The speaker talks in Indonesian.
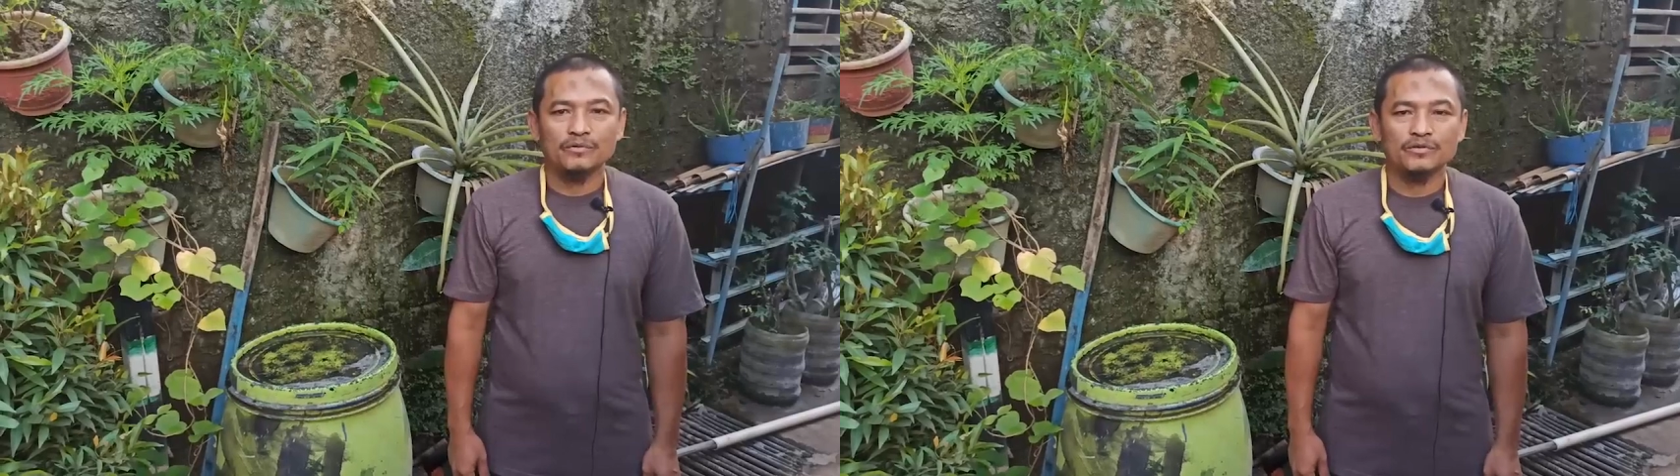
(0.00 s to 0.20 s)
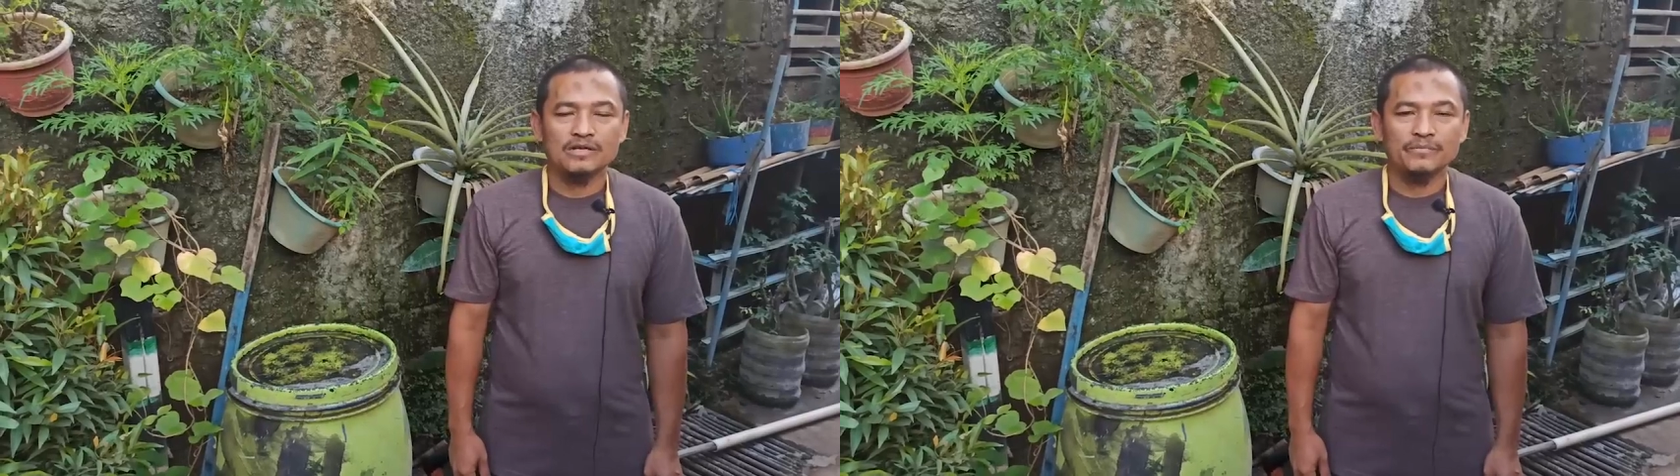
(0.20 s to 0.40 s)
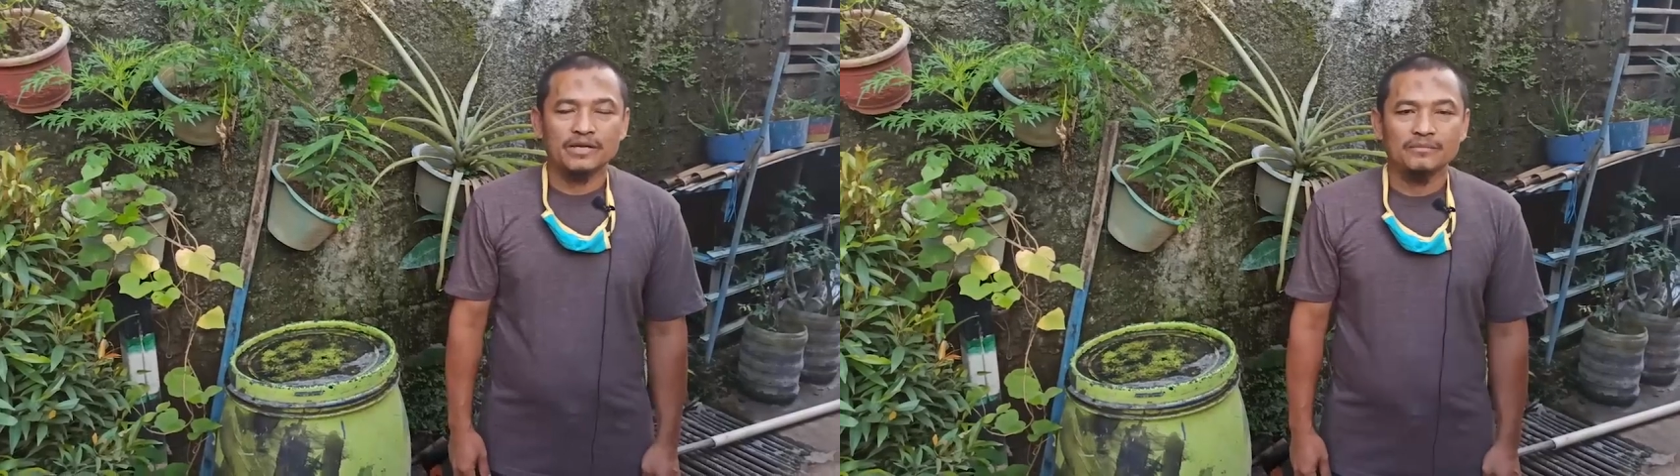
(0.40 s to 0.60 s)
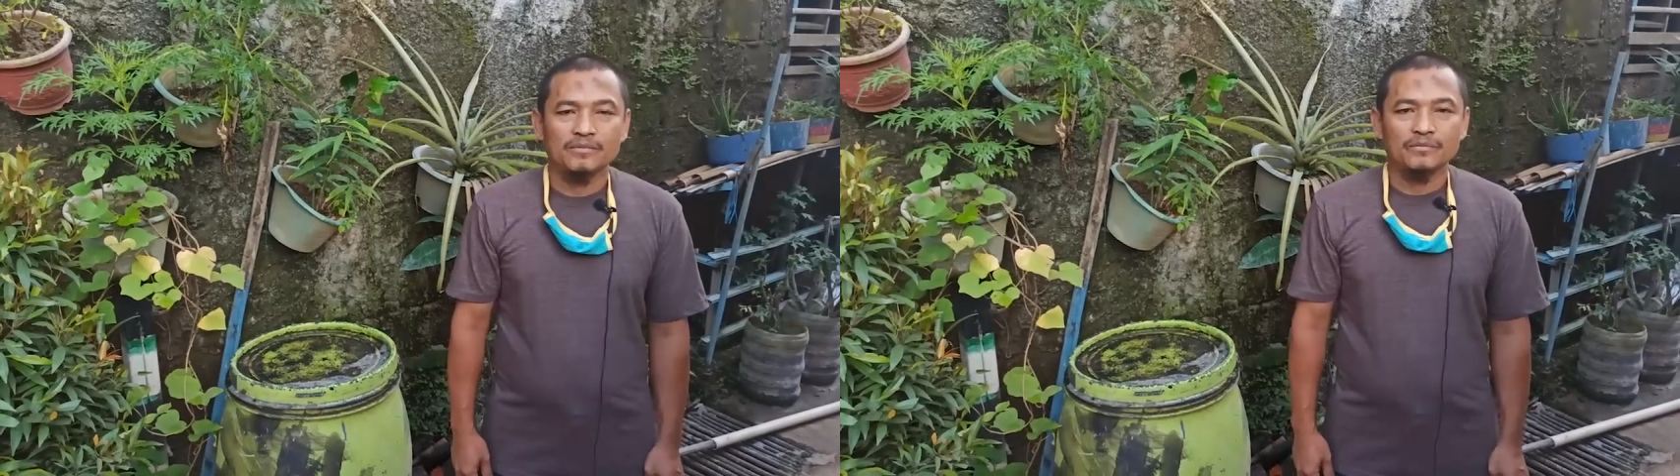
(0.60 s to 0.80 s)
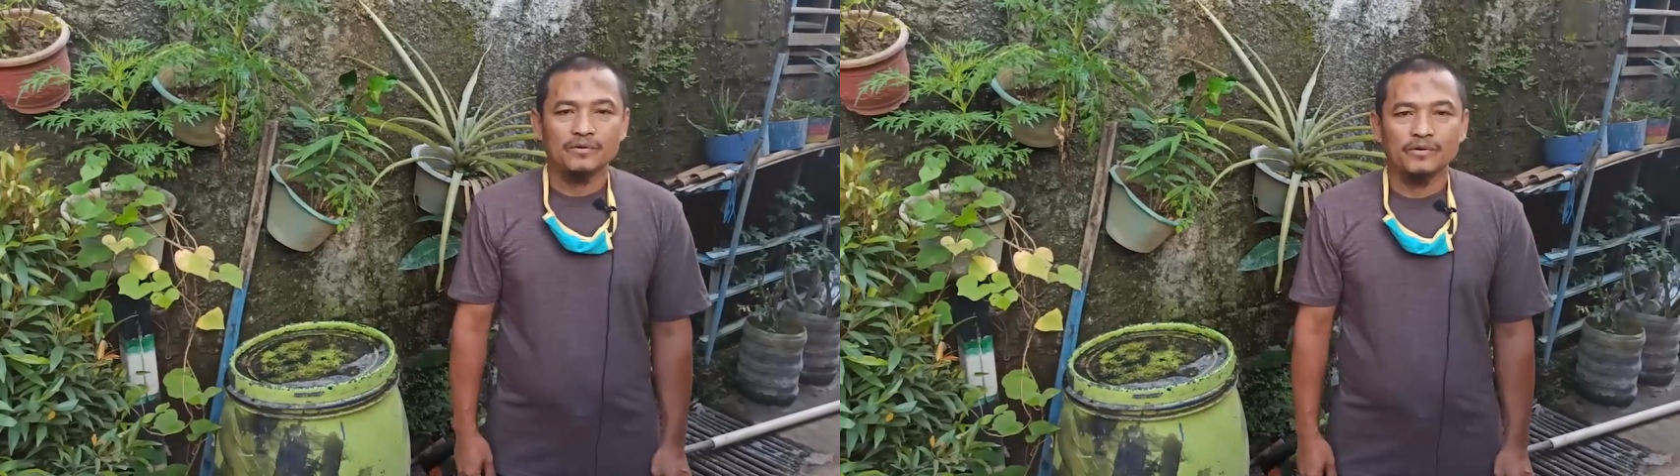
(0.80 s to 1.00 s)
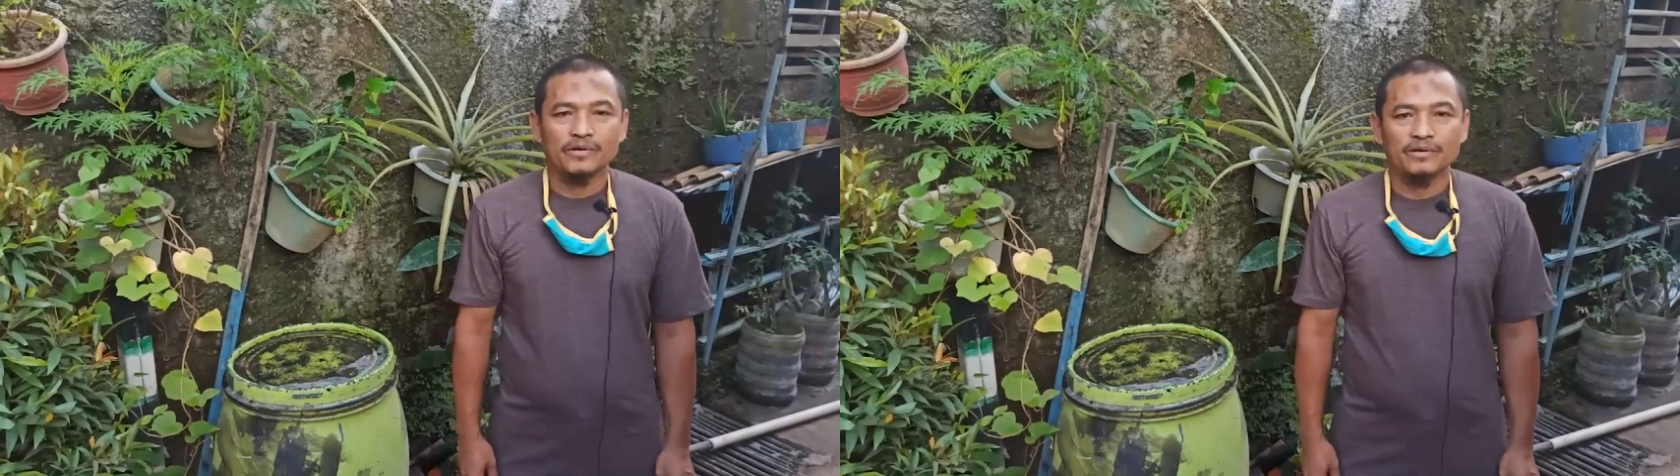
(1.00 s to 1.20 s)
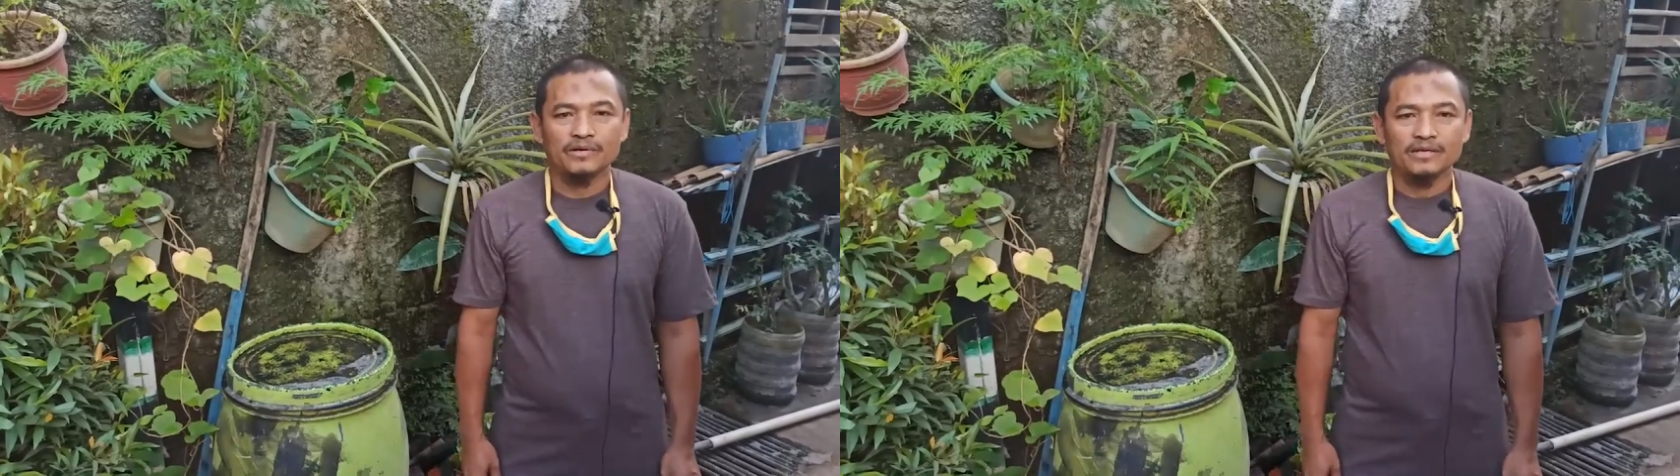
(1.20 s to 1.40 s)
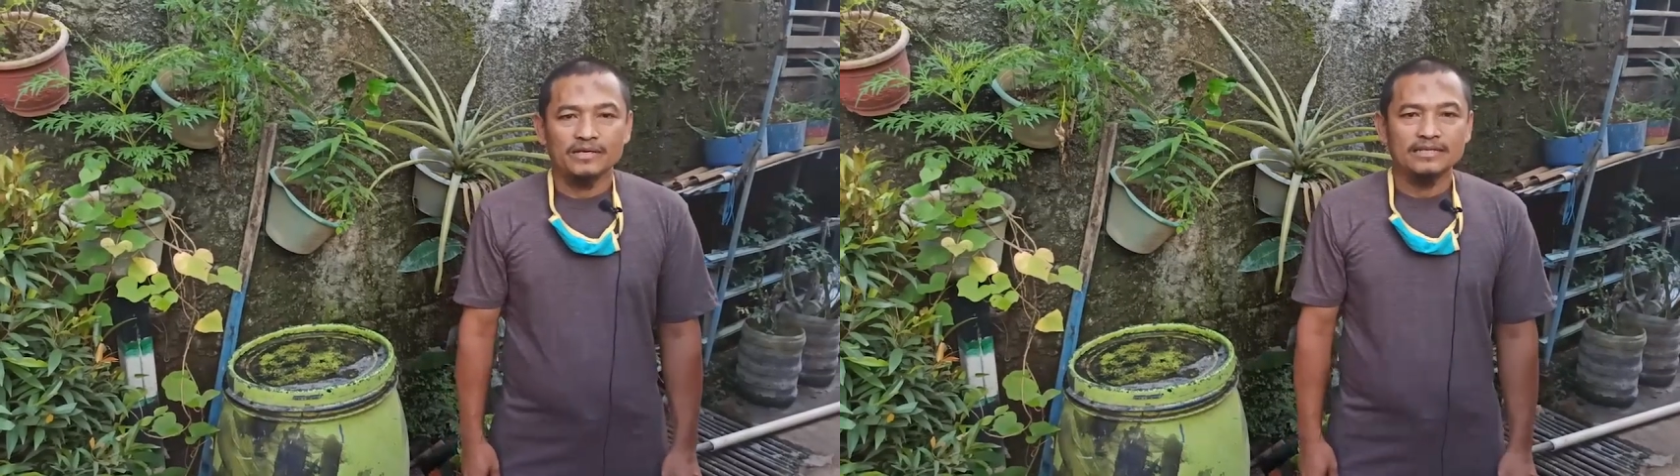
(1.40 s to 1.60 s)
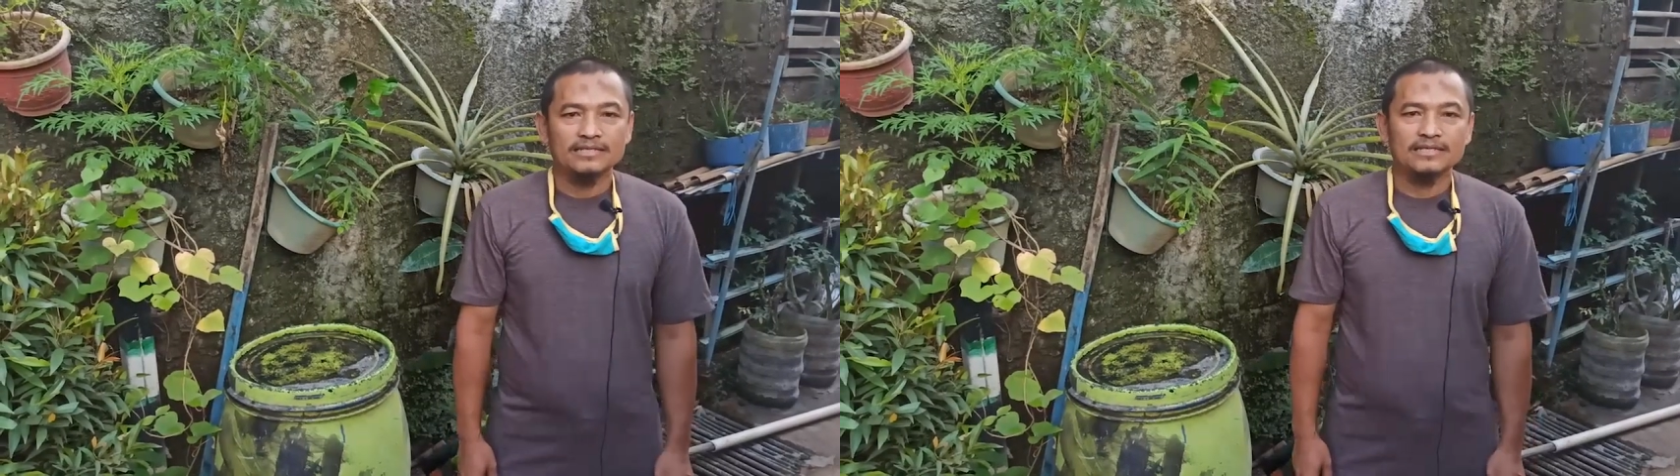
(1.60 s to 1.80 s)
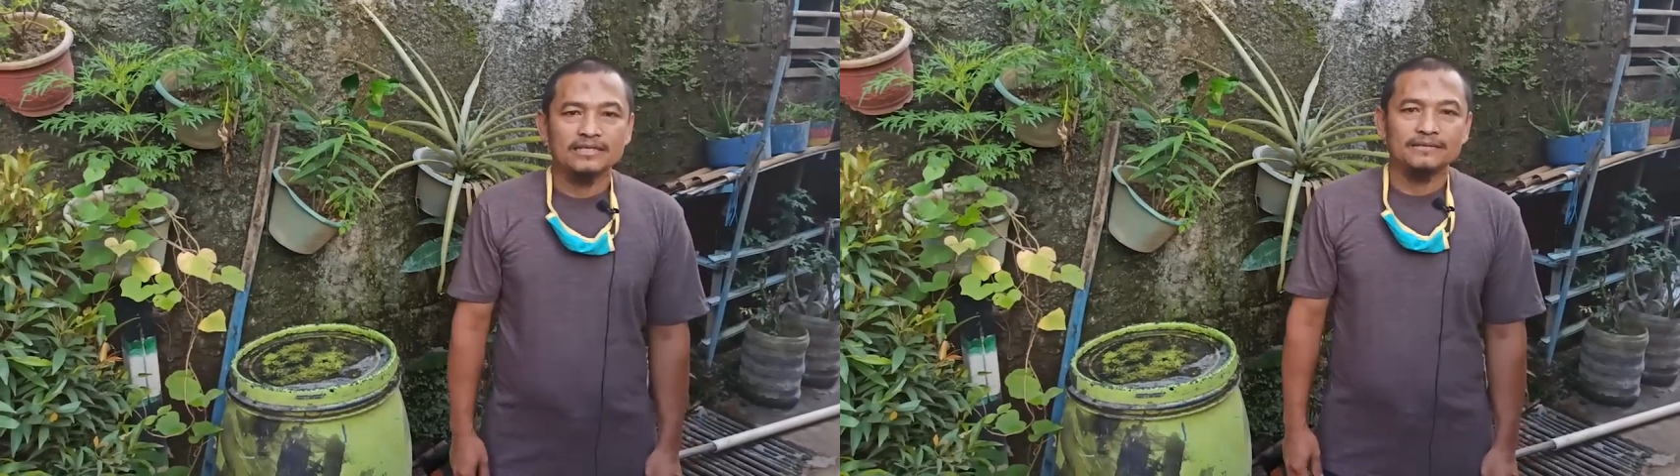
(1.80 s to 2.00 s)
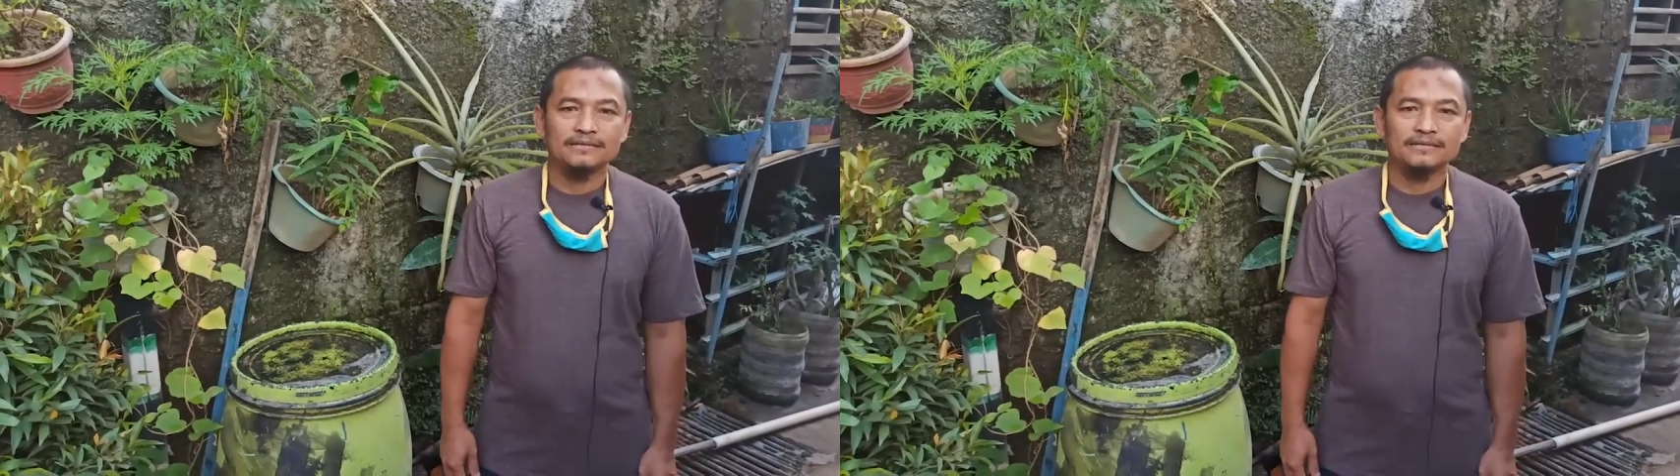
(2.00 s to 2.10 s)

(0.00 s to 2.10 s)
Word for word: sampai 50 inci